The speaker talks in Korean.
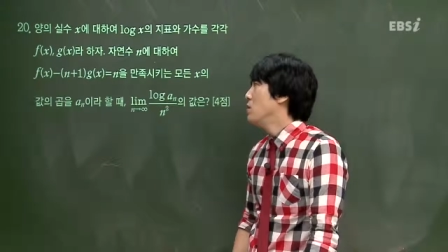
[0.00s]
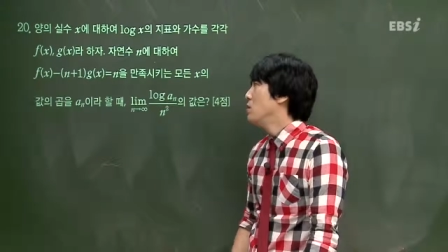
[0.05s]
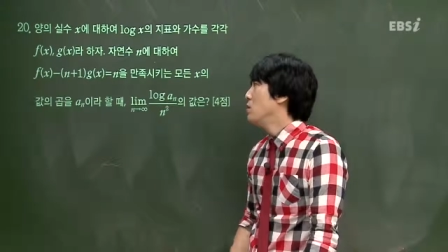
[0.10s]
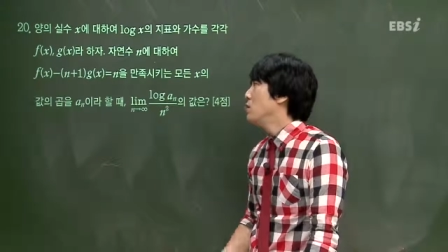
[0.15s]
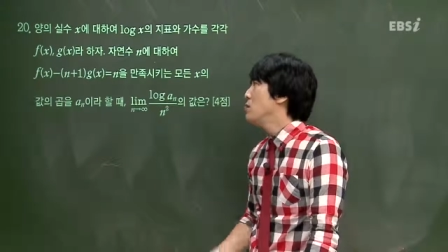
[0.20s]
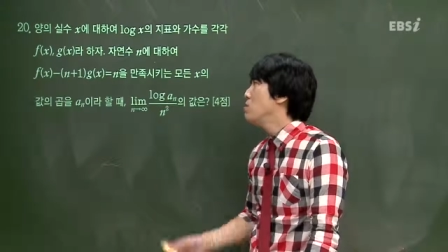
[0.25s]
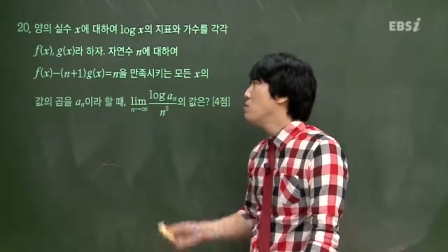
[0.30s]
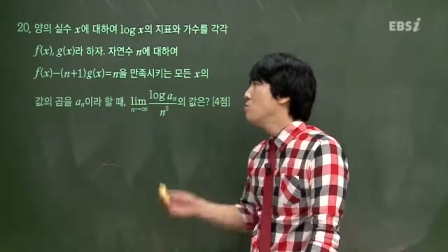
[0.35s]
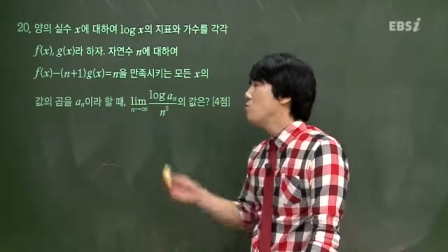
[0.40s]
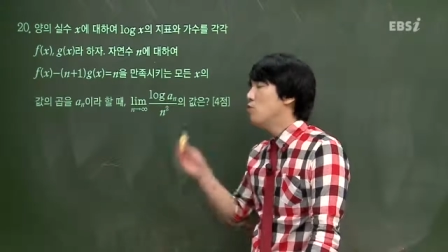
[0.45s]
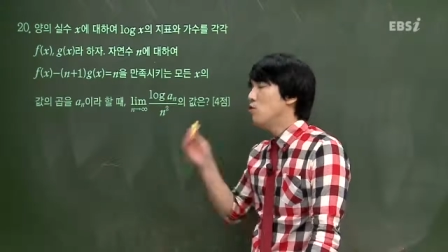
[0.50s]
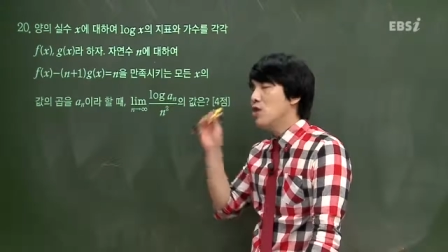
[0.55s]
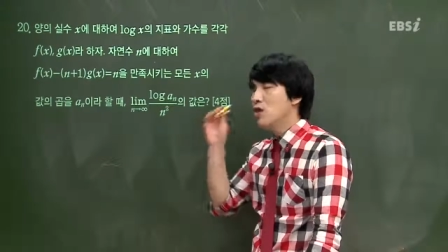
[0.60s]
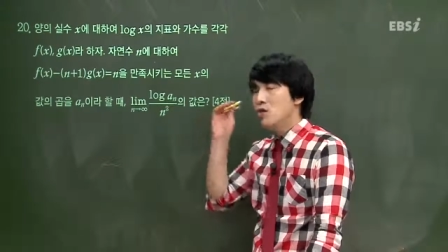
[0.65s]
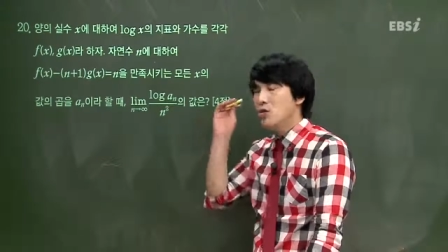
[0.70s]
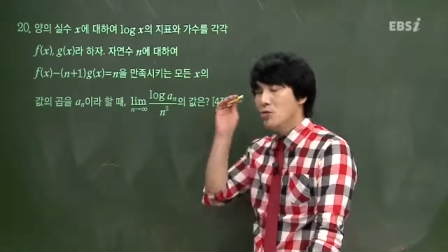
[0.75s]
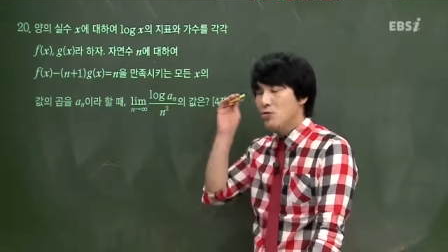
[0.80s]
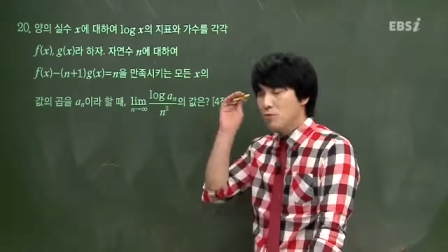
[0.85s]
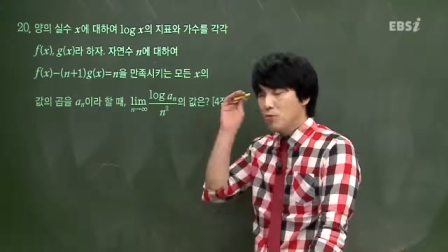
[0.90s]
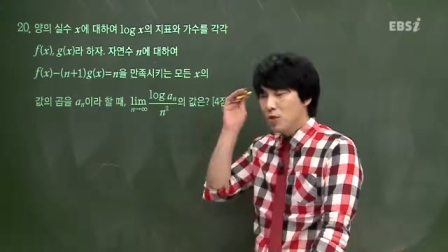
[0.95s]
그러면
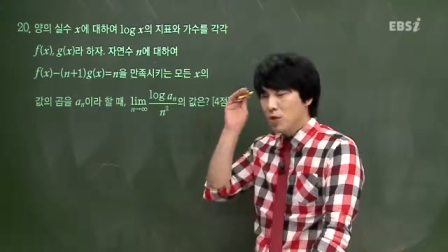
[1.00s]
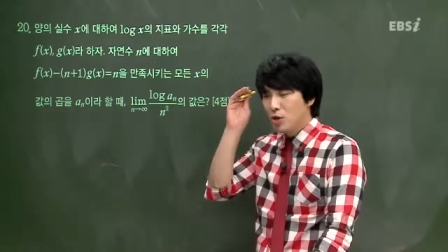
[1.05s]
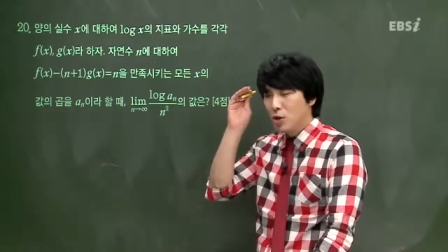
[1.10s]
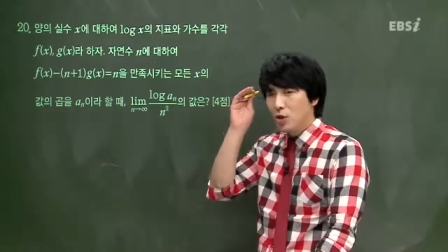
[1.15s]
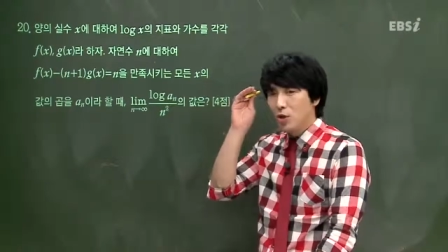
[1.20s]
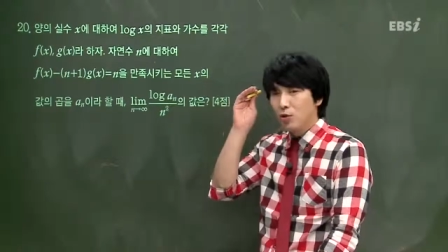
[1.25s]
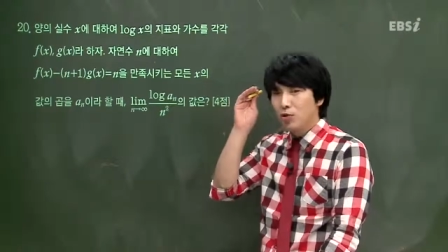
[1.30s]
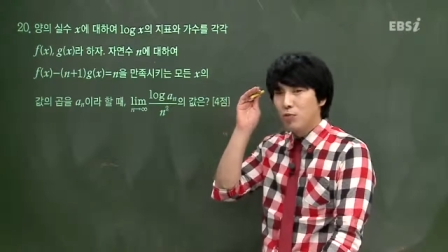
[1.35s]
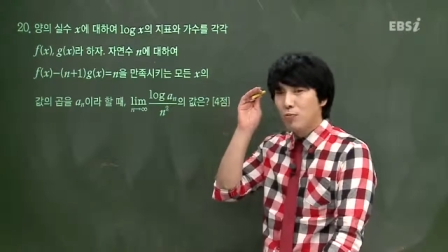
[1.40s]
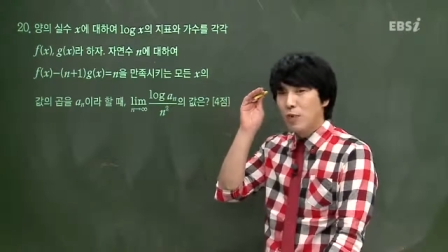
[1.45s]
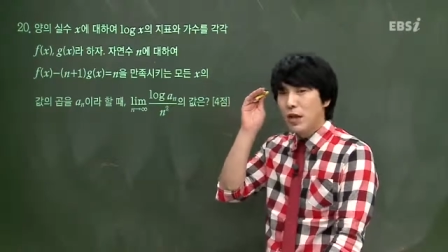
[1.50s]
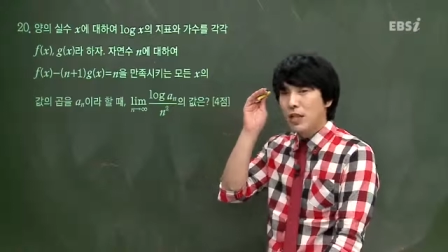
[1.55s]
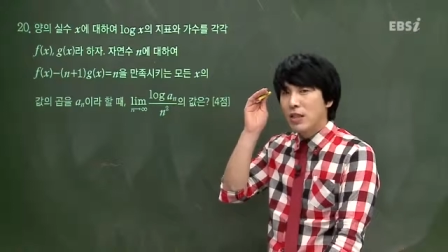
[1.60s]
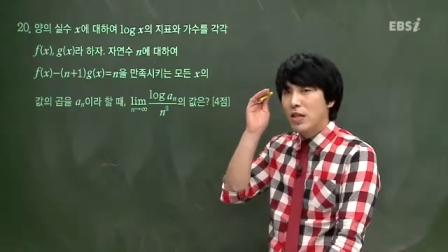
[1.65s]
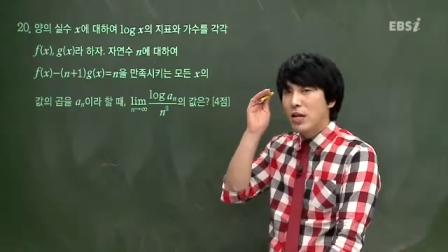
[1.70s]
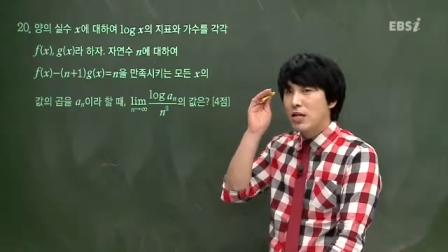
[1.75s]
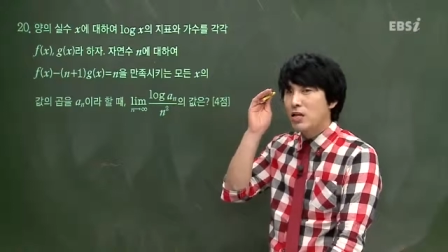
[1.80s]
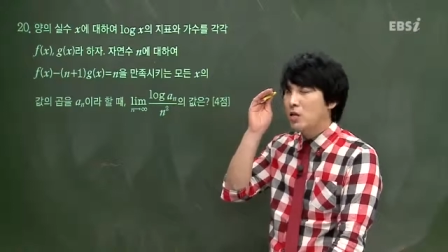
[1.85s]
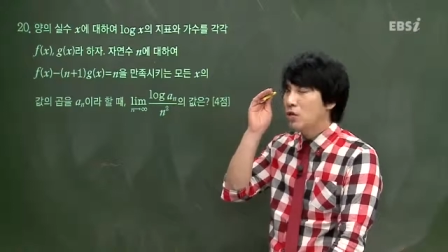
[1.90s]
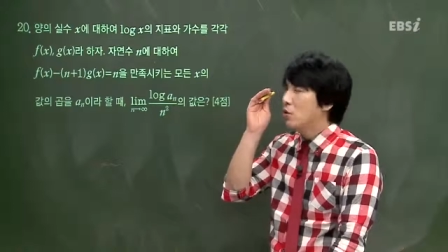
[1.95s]
우리는 이런 것도
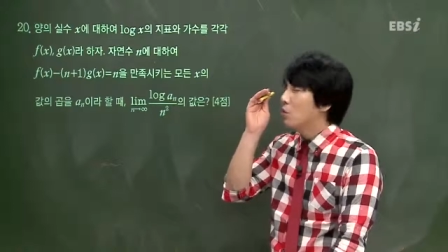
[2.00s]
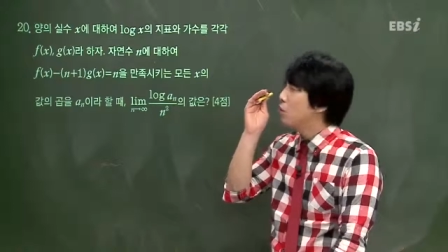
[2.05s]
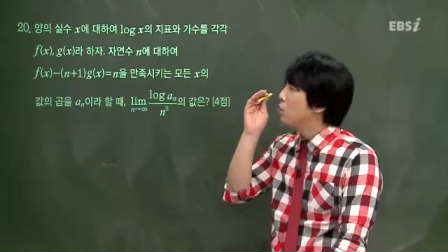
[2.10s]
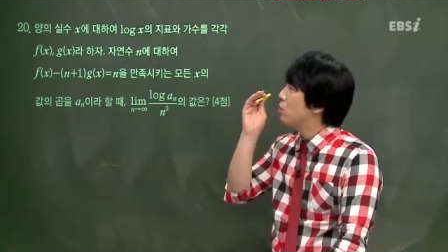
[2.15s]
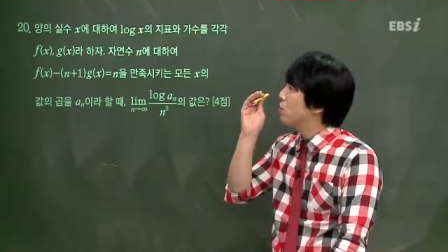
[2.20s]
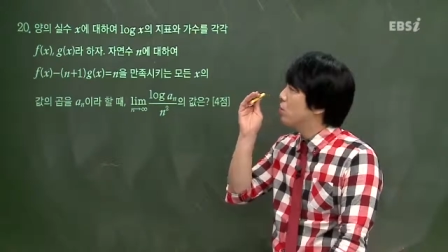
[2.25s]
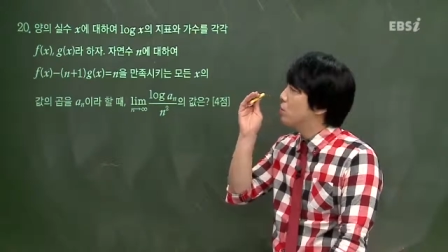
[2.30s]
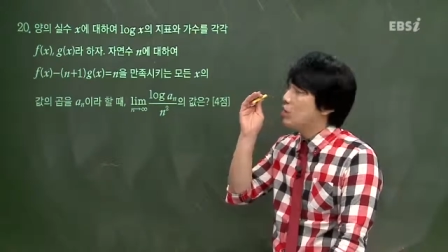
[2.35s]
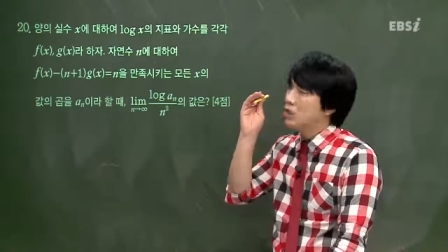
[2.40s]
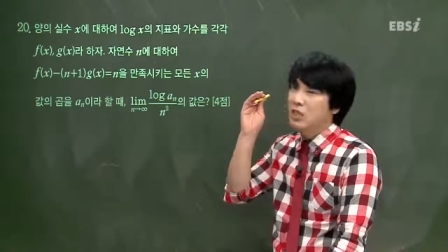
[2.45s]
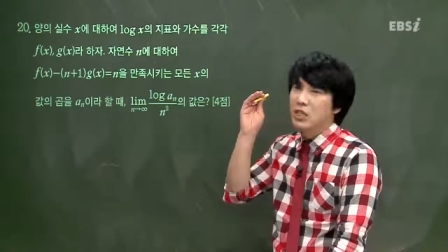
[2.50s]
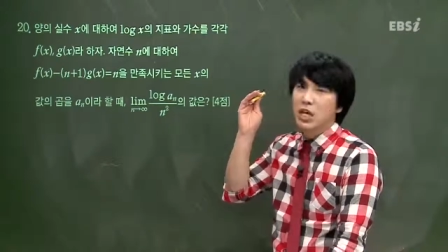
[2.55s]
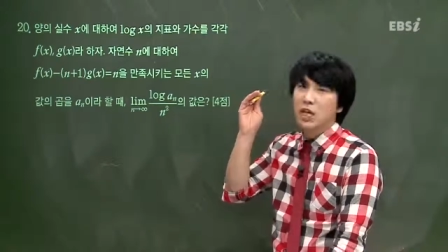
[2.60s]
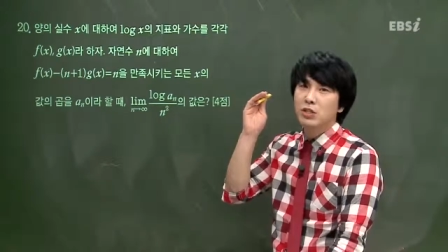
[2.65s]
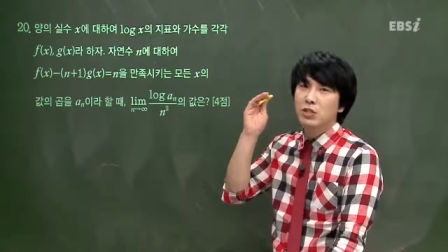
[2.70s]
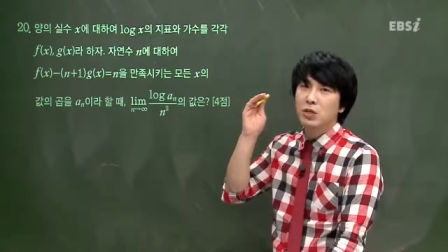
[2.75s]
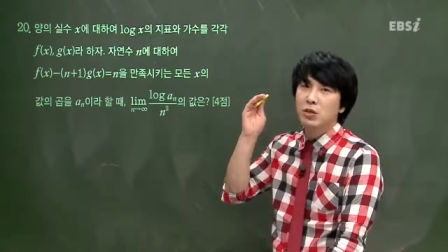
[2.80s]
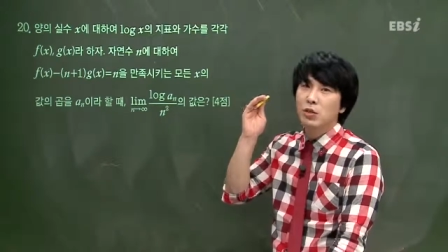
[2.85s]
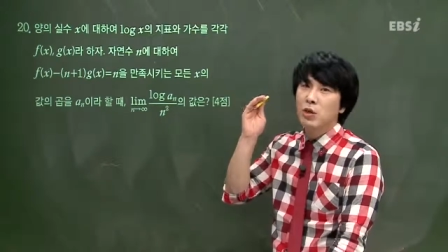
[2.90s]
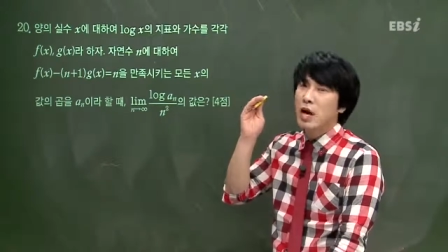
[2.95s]
맨날 이런 거
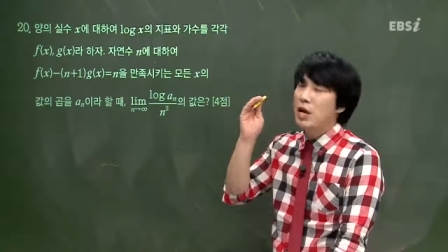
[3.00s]
기계적으로